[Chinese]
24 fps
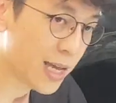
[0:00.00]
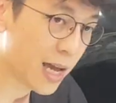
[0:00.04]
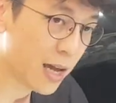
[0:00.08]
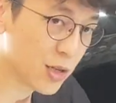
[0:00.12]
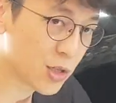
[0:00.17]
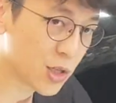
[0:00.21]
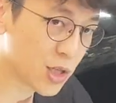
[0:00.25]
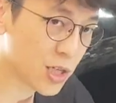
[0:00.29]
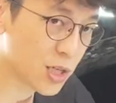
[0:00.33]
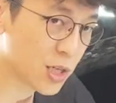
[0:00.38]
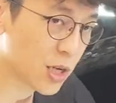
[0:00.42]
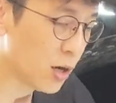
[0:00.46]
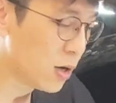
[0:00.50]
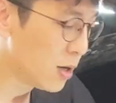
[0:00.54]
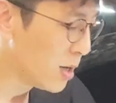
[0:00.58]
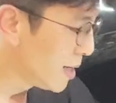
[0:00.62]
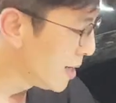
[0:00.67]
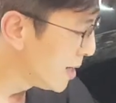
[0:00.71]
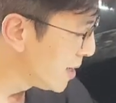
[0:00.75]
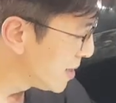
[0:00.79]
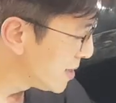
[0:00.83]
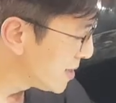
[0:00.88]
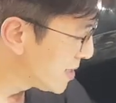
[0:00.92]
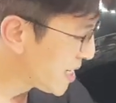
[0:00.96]
调整机构，
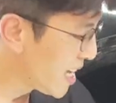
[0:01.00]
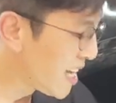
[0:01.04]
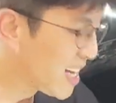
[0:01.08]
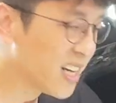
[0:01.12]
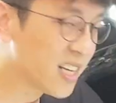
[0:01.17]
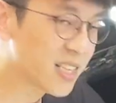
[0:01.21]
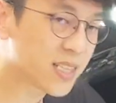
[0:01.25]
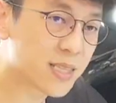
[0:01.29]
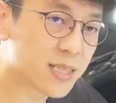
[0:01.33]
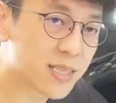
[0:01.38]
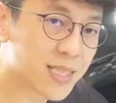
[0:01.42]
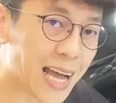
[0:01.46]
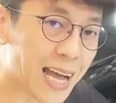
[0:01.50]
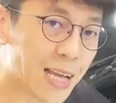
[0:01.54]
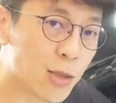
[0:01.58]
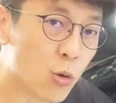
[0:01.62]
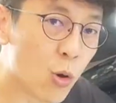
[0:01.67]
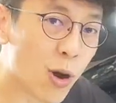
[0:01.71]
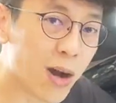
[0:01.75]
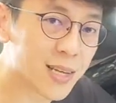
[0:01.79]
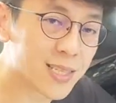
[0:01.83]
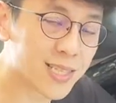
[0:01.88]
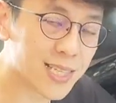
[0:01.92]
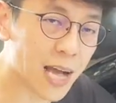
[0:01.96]
这个弹
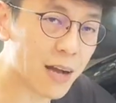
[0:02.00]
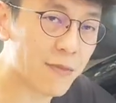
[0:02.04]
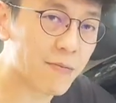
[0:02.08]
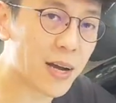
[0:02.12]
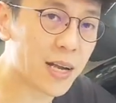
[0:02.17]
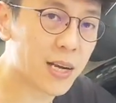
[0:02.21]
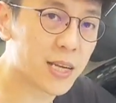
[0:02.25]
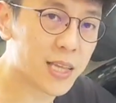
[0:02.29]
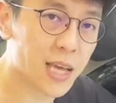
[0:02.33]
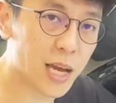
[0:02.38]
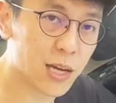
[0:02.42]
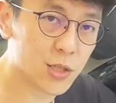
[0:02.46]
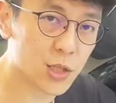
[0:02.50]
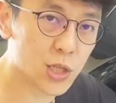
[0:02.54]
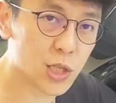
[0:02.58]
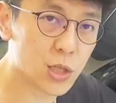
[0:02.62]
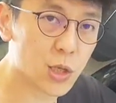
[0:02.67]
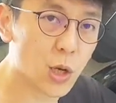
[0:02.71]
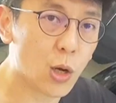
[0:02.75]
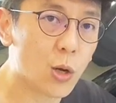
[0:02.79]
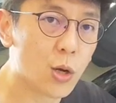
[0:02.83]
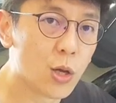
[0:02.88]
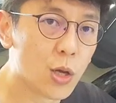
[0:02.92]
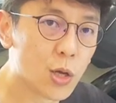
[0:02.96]
簧上方的调整机
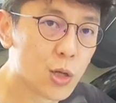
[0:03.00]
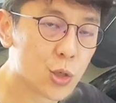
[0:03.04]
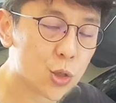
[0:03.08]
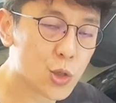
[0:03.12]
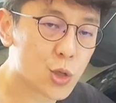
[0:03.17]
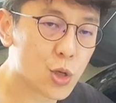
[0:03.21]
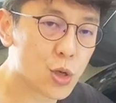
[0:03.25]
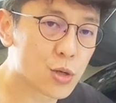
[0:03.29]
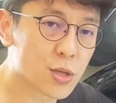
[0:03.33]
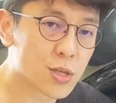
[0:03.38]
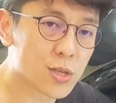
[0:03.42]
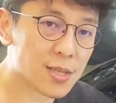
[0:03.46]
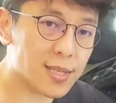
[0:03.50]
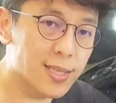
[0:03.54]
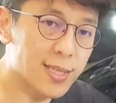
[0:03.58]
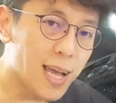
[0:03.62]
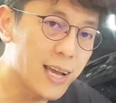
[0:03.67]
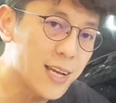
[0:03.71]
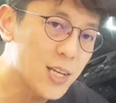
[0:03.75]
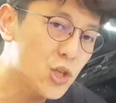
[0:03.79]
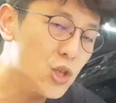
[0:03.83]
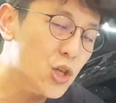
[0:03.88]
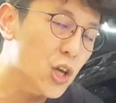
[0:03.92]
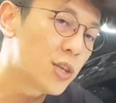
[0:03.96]
构就是
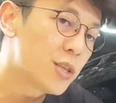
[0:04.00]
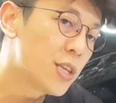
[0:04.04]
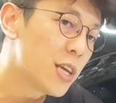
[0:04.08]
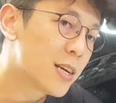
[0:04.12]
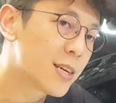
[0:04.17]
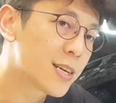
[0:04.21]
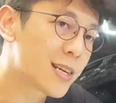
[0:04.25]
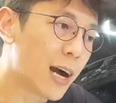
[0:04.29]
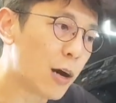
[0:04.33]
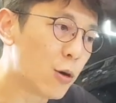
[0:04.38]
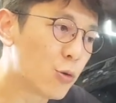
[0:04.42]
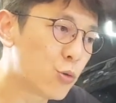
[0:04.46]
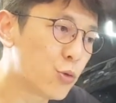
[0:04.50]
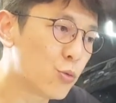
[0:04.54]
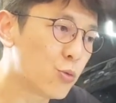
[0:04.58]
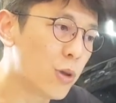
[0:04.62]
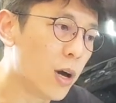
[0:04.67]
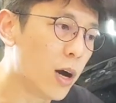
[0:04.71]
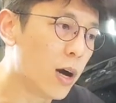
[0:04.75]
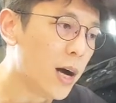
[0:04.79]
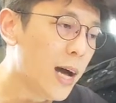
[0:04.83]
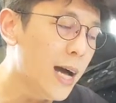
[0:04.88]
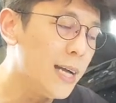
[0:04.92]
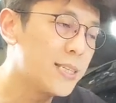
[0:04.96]
在设定高度
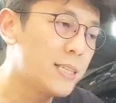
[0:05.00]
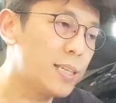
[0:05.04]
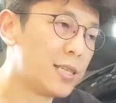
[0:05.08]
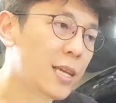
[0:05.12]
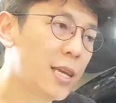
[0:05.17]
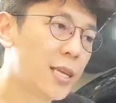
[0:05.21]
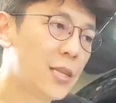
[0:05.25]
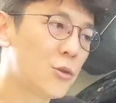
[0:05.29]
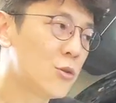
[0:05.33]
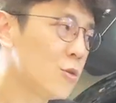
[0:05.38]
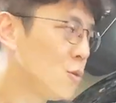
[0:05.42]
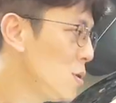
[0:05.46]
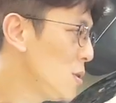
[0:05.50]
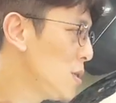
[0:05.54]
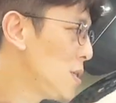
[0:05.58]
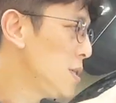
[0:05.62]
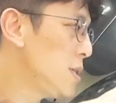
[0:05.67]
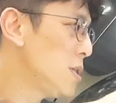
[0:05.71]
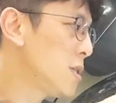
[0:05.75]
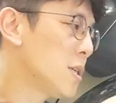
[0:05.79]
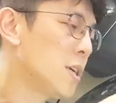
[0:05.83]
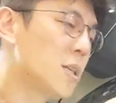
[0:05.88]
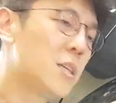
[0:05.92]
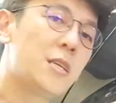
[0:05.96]
的哈。啊，今天预
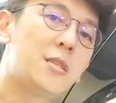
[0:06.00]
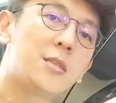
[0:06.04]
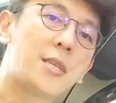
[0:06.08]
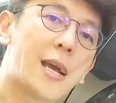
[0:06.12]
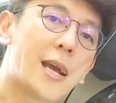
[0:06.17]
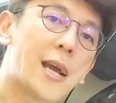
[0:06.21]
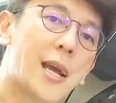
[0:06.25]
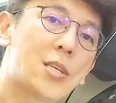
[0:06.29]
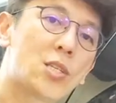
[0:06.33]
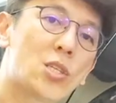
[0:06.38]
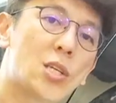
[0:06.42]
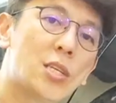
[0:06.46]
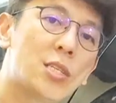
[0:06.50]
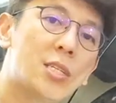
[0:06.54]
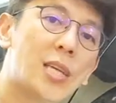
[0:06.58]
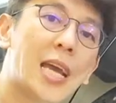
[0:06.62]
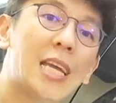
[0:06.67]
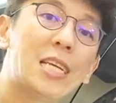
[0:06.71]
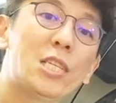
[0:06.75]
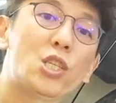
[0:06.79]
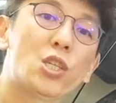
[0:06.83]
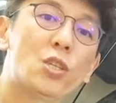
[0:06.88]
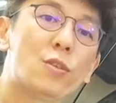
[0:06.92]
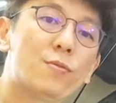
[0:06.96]
计设定大概剩下
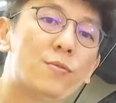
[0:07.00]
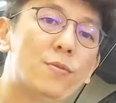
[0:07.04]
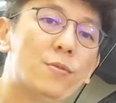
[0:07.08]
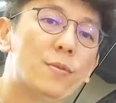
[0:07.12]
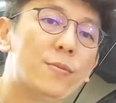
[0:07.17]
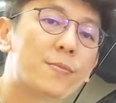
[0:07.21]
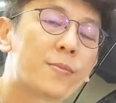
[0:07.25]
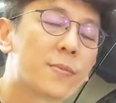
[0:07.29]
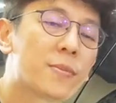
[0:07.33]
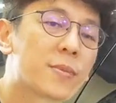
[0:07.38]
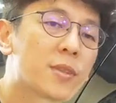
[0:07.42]
一指幅。